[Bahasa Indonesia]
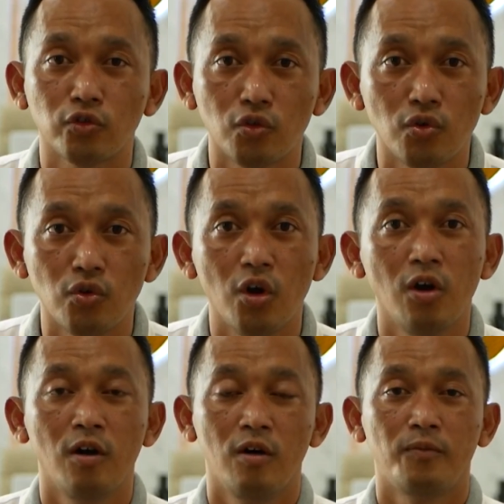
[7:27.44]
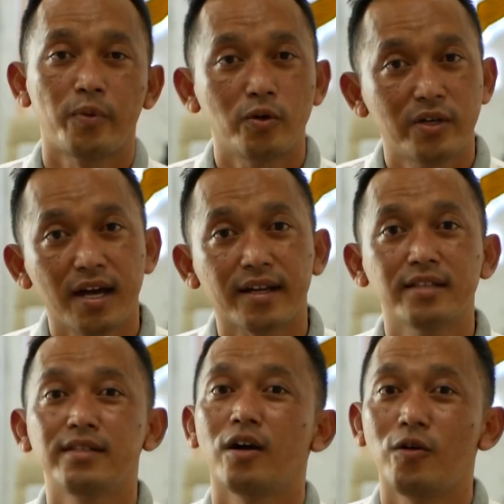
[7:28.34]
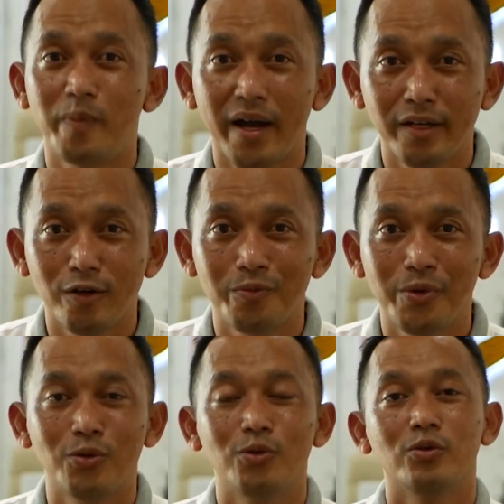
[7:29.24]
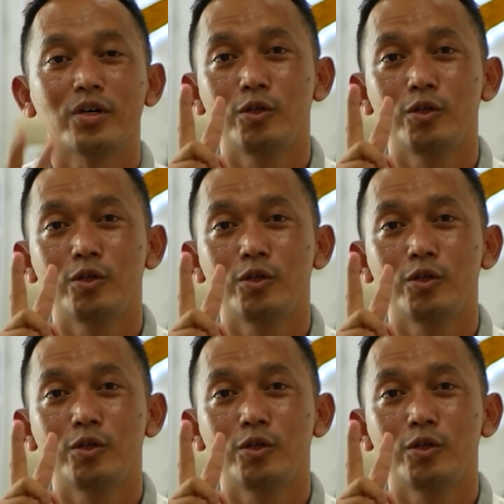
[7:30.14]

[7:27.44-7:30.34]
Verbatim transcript: foto produk Raja Company Om Bro.